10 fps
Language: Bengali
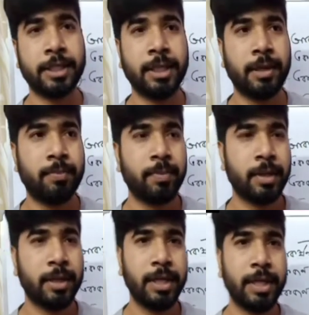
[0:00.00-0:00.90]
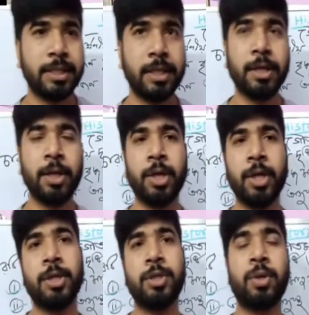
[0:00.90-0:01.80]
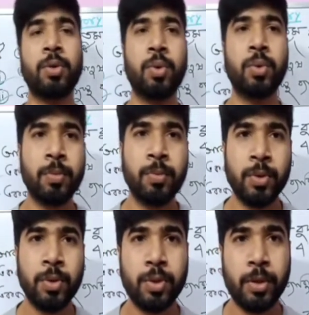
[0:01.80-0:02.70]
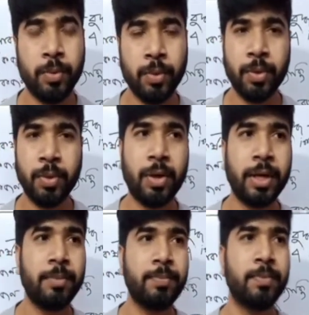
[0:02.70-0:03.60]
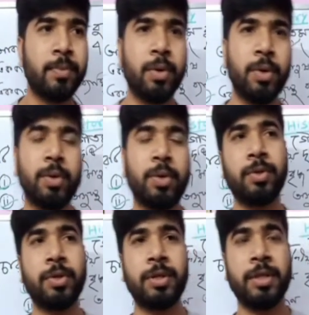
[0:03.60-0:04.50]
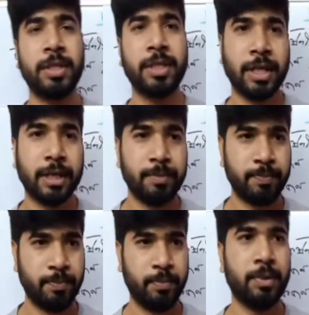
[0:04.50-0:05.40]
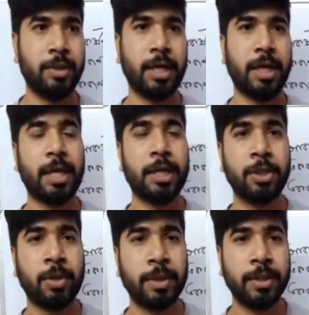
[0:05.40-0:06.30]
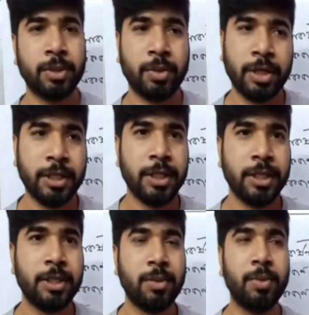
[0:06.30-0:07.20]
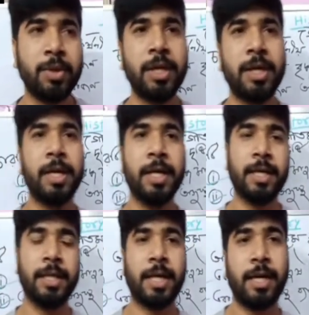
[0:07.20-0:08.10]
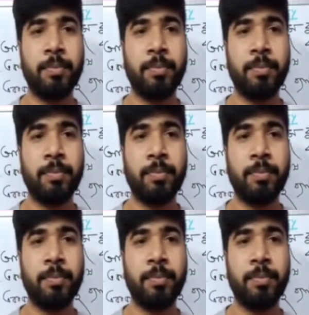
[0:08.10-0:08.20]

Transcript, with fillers: ছিলেন ঠিক আছে যখন গৌতম বুদ্ধ জন্মগ্রহণ করেন তখন সেখান তার রাজসভার যে সন্ন্যাসীরা ছিল তারা